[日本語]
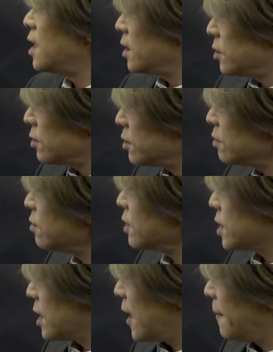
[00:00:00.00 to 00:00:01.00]
そうするとで
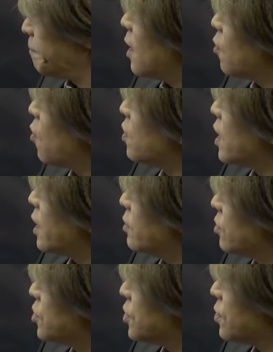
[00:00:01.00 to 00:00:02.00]
すね、今回
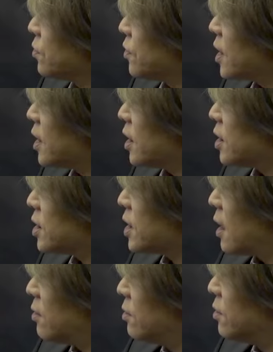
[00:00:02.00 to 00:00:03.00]
の授業の中で
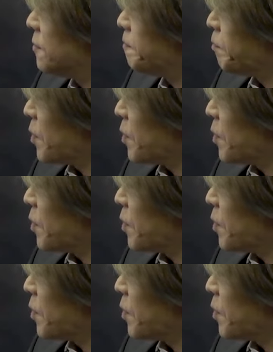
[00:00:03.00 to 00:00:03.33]
使う、